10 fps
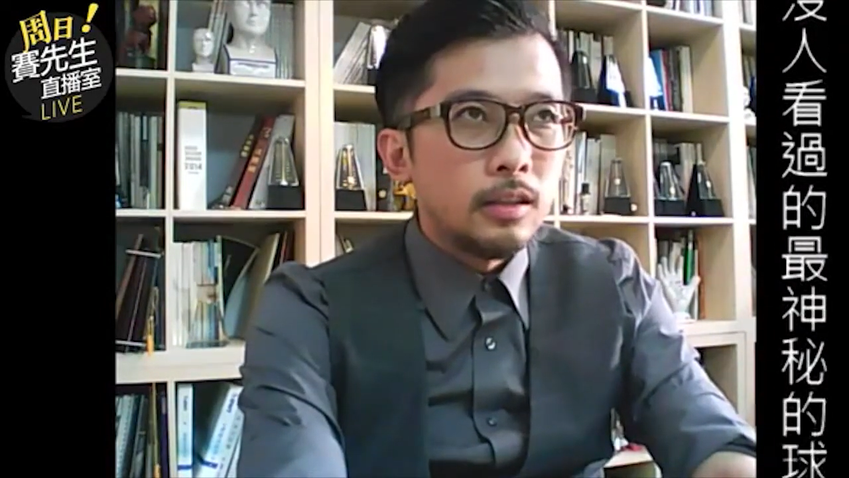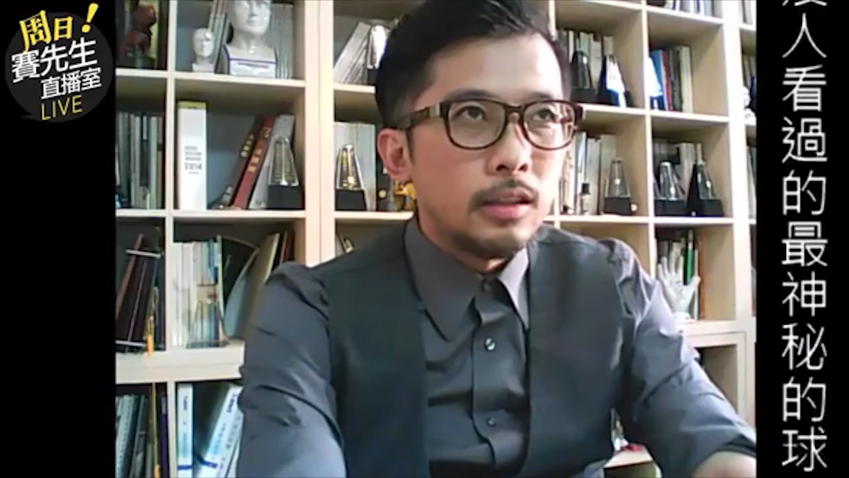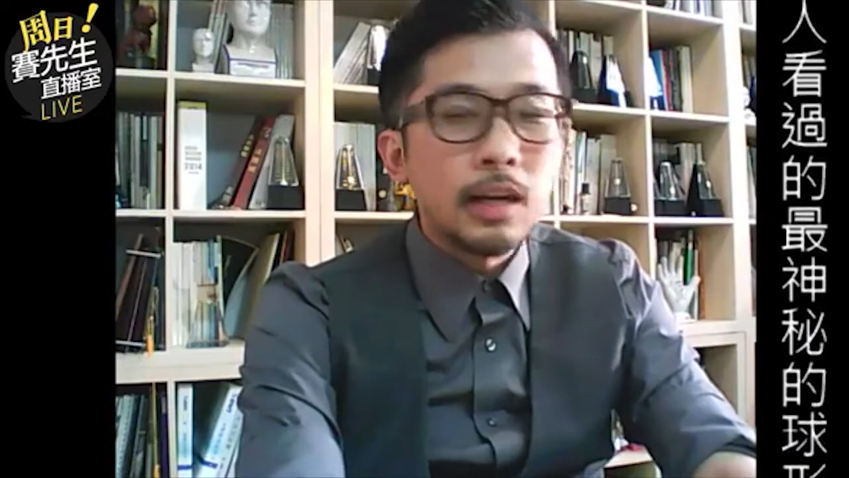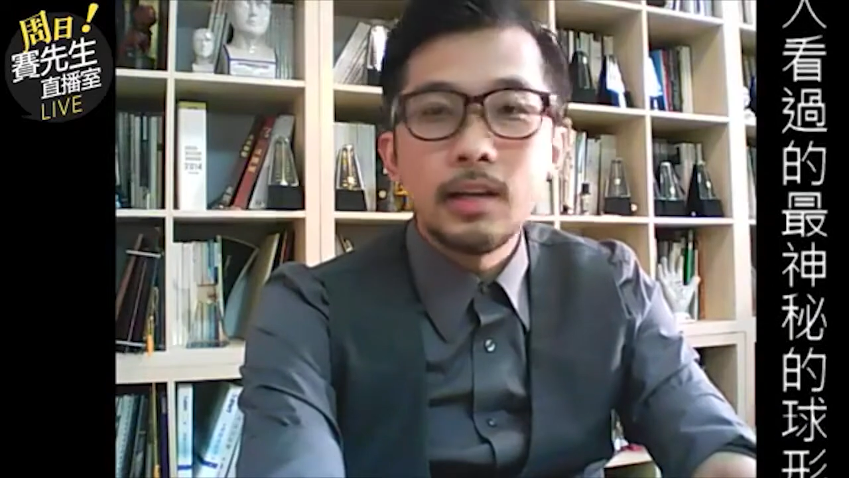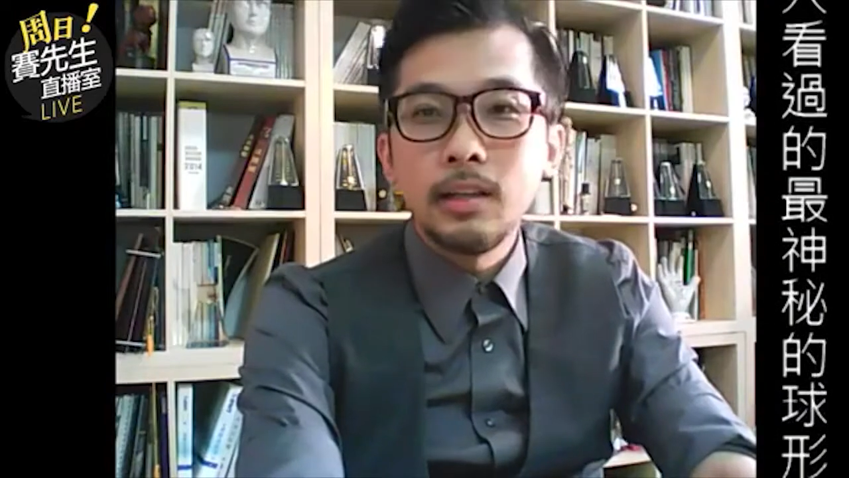
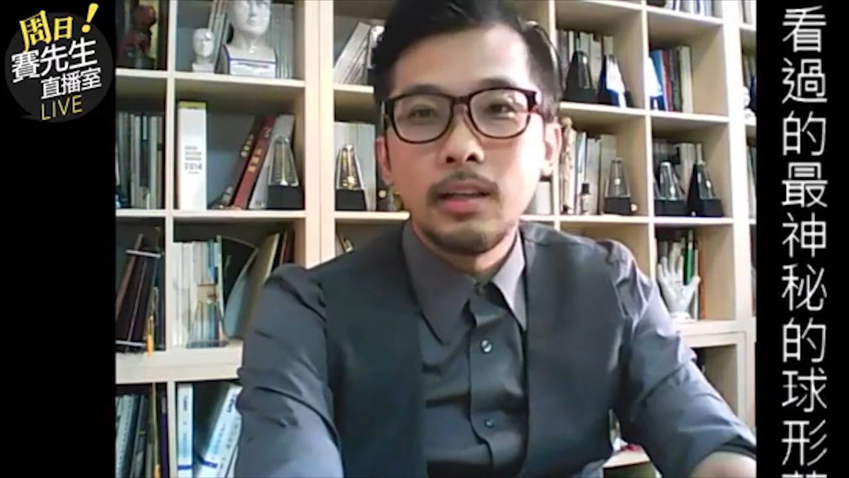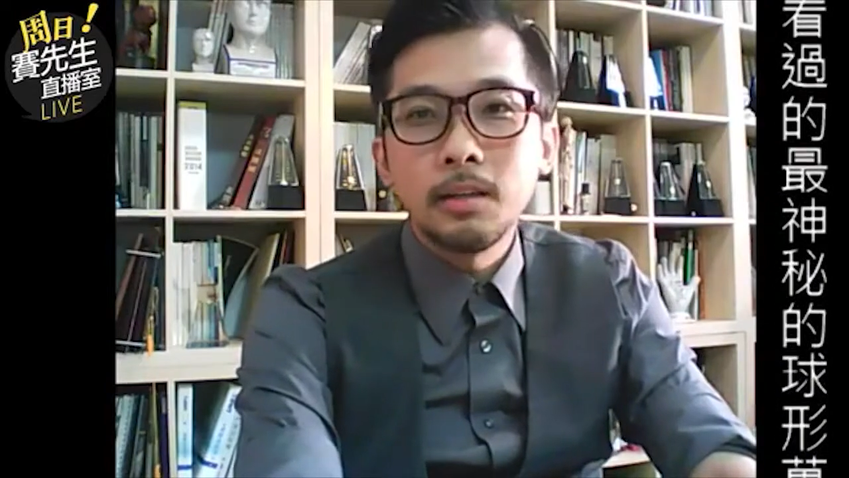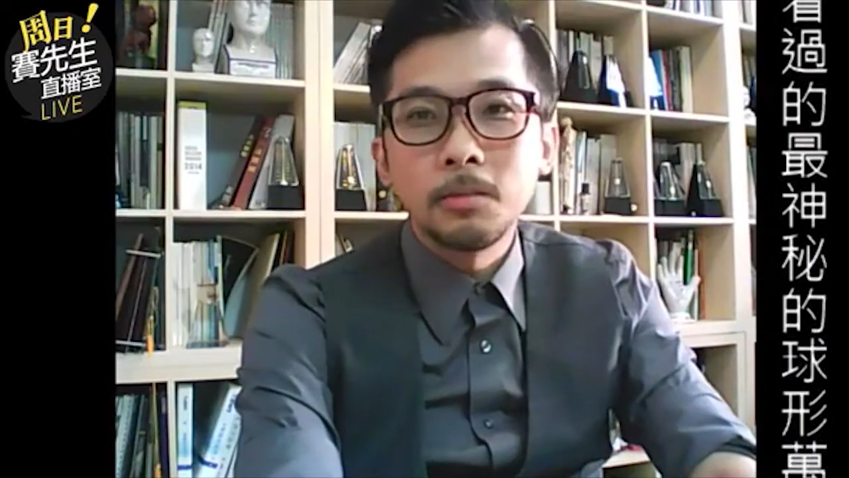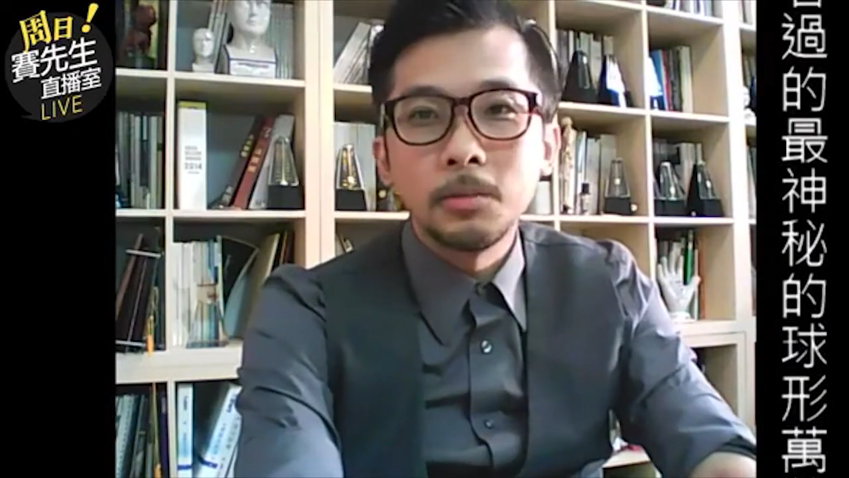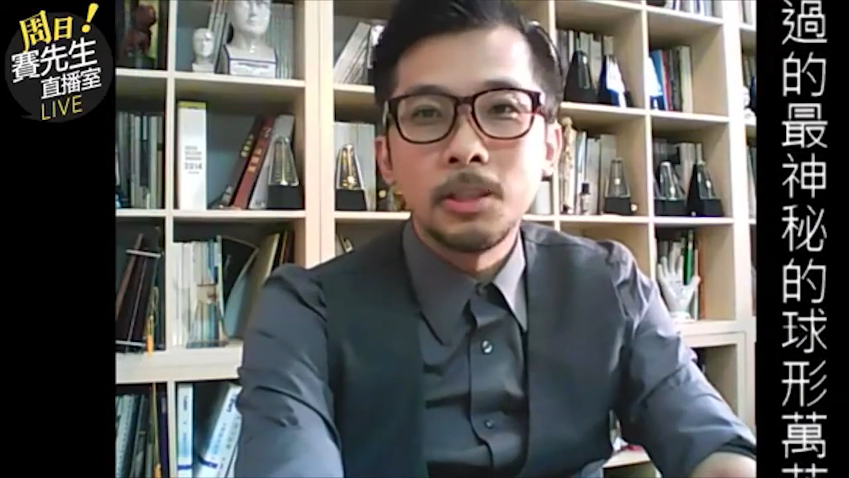亚克力
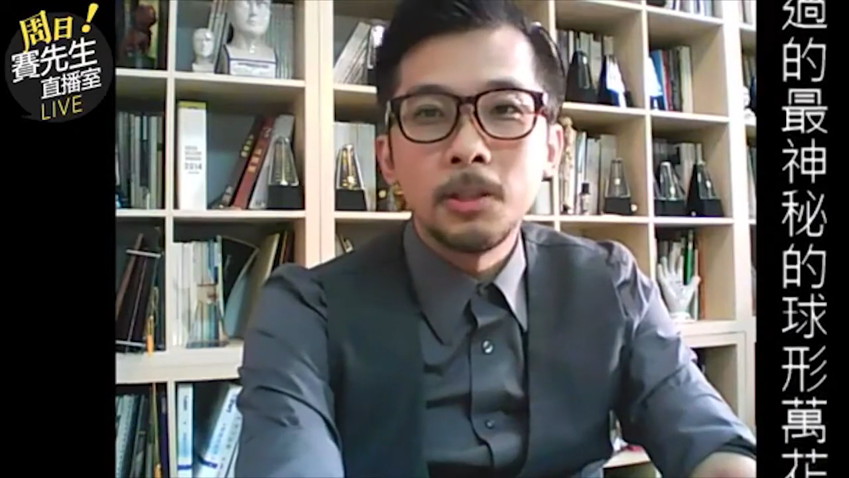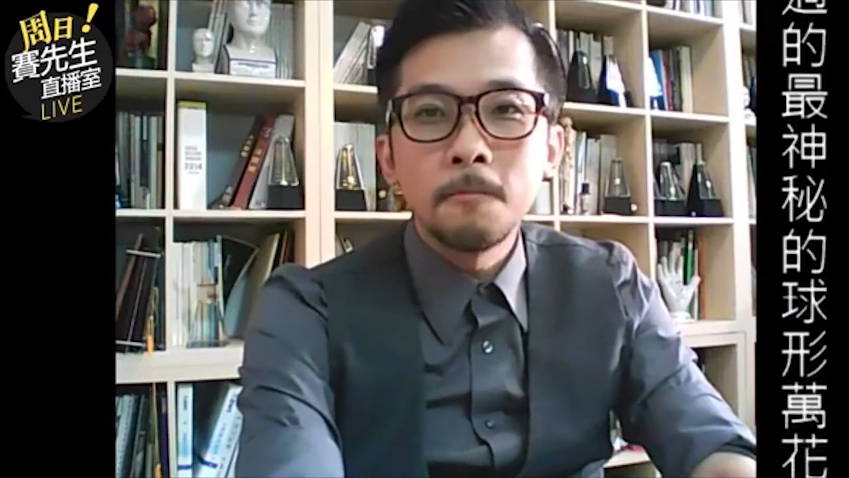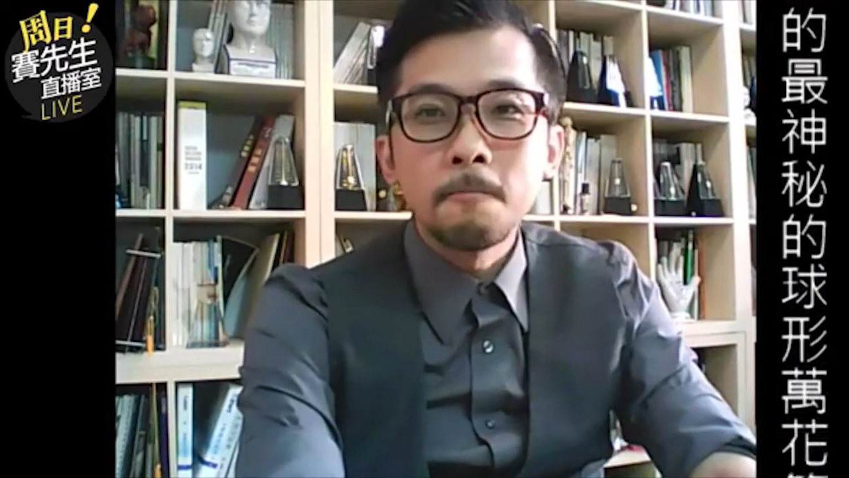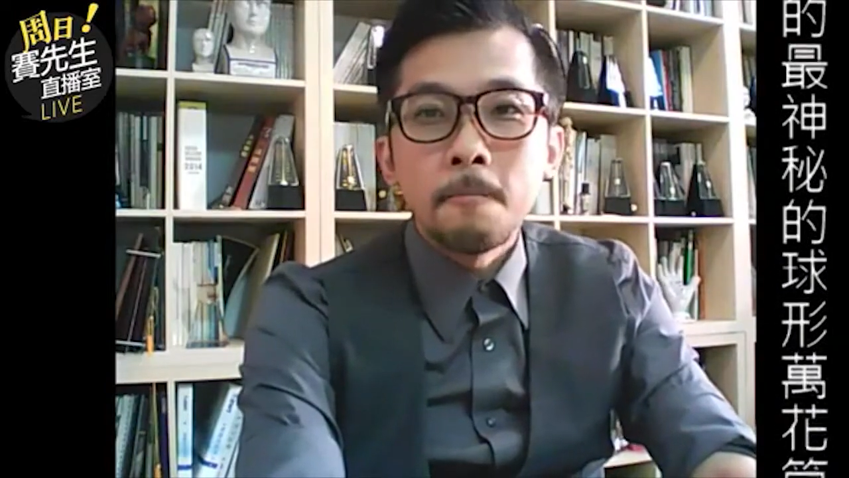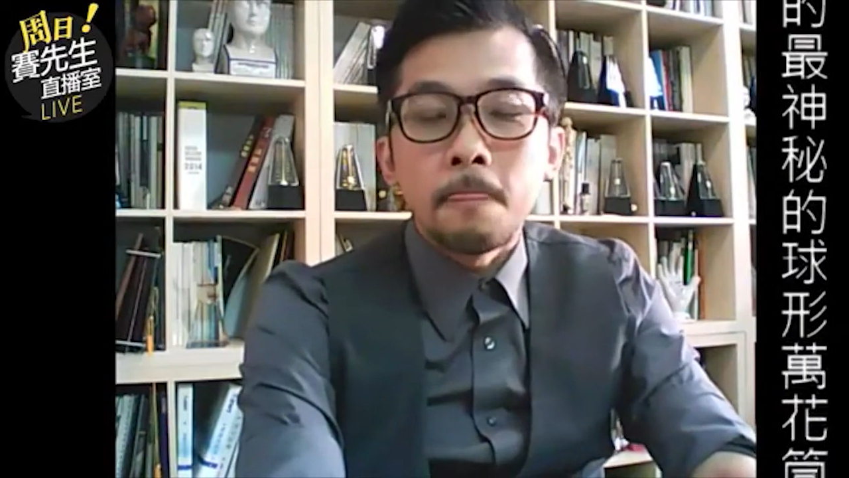要怎么切？